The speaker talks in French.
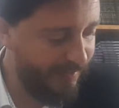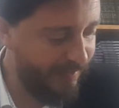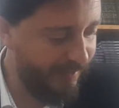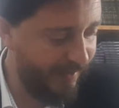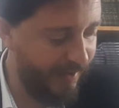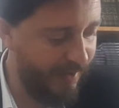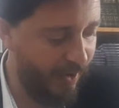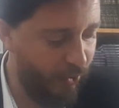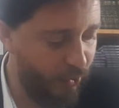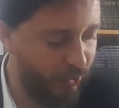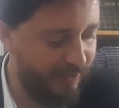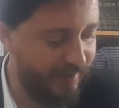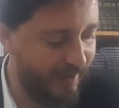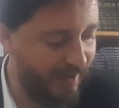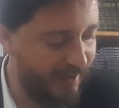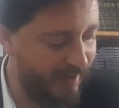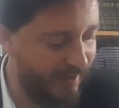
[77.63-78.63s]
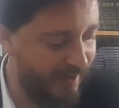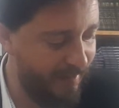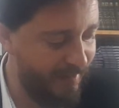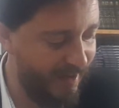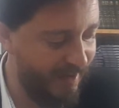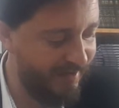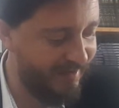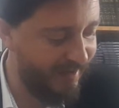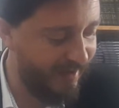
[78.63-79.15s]
le
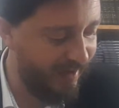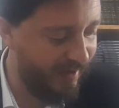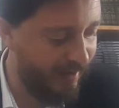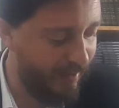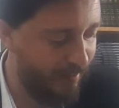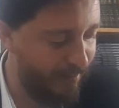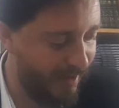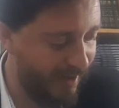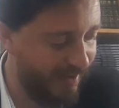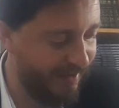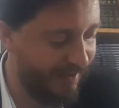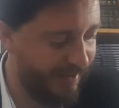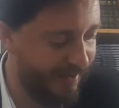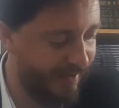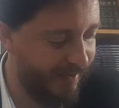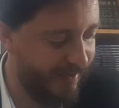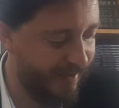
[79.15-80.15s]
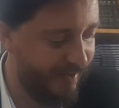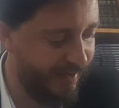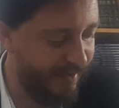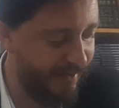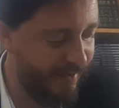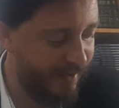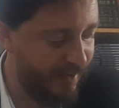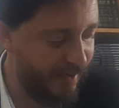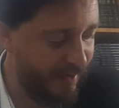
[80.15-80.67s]
Meisar
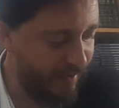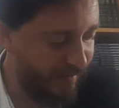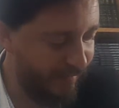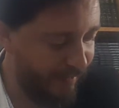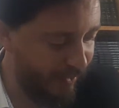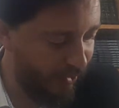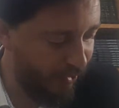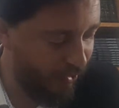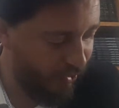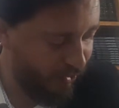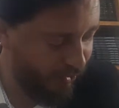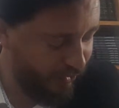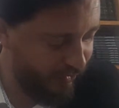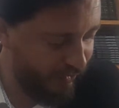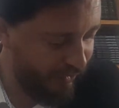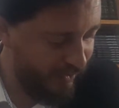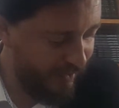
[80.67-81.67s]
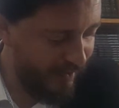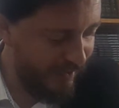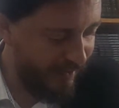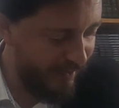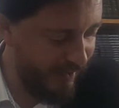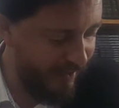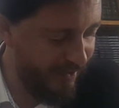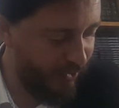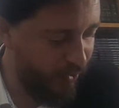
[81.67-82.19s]
Hamayne ve'od
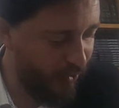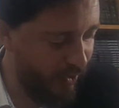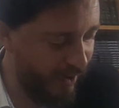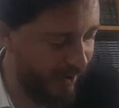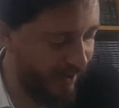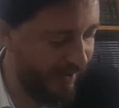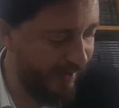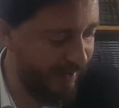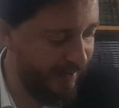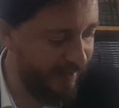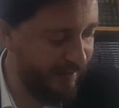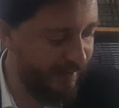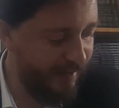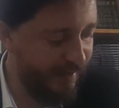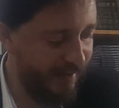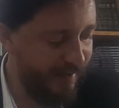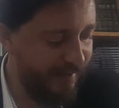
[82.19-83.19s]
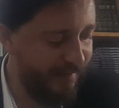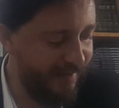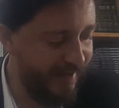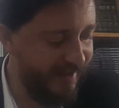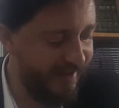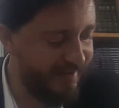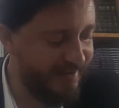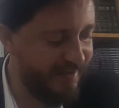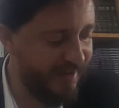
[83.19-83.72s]
leiku hachi
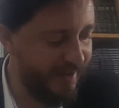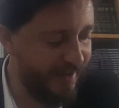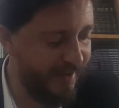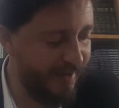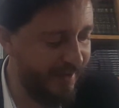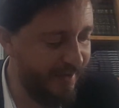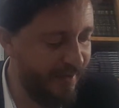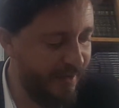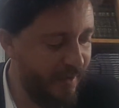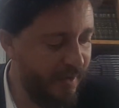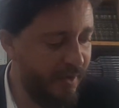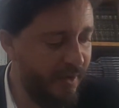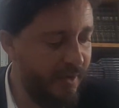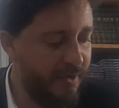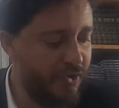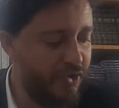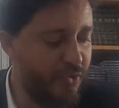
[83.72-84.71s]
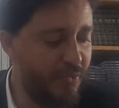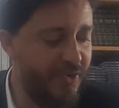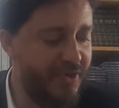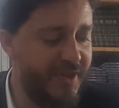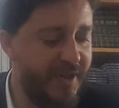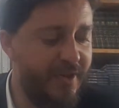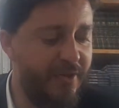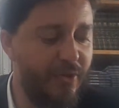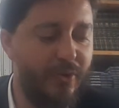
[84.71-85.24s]
velitzle. Tu me
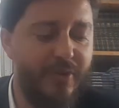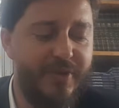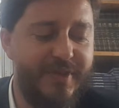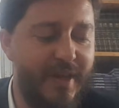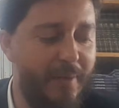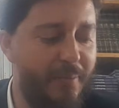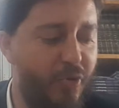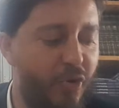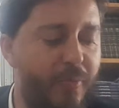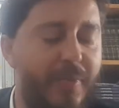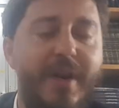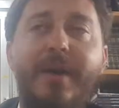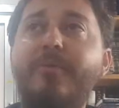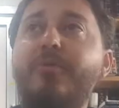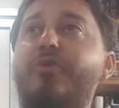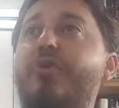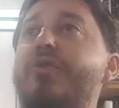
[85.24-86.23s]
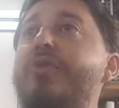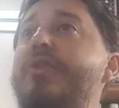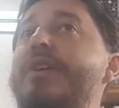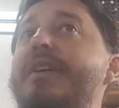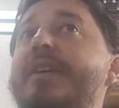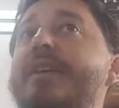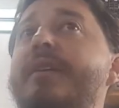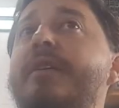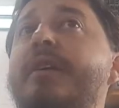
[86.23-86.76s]
dis que c'est un problème quand
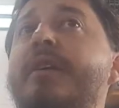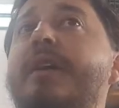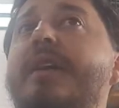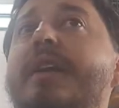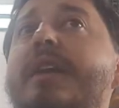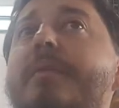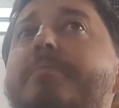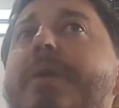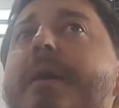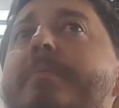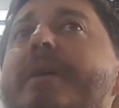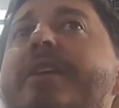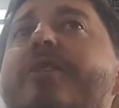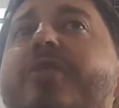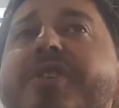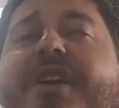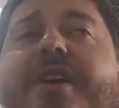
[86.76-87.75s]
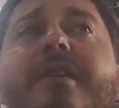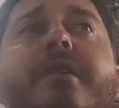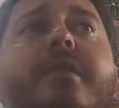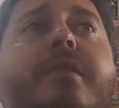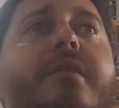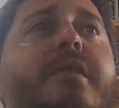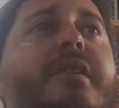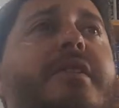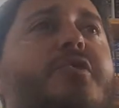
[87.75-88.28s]
les Babyloniens,
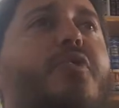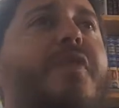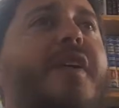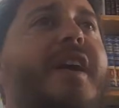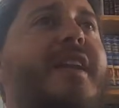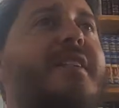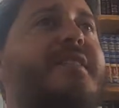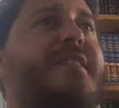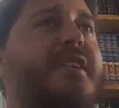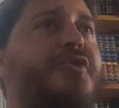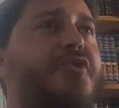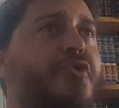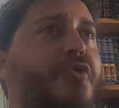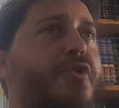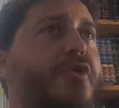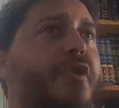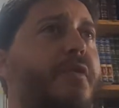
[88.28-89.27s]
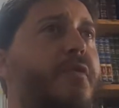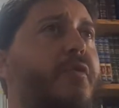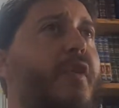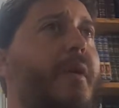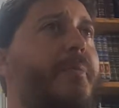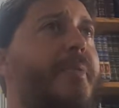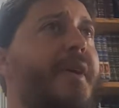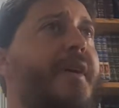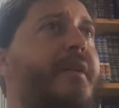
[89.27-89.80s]
ils ouvraient la ceinture, vous vous
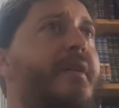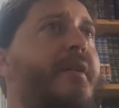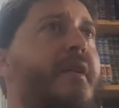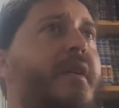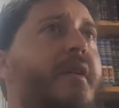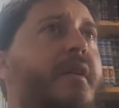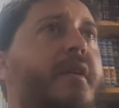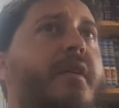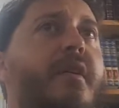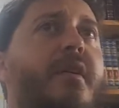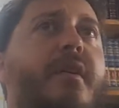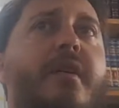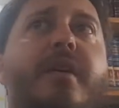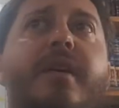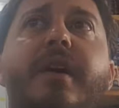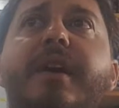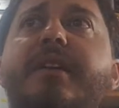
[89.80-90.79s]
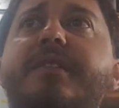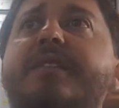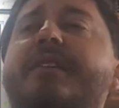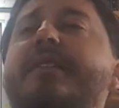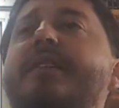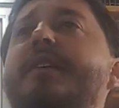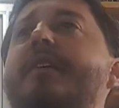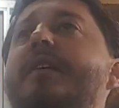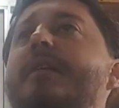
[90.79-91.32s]
rappelez, et ils
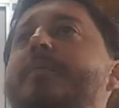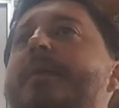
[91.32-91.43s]
étaient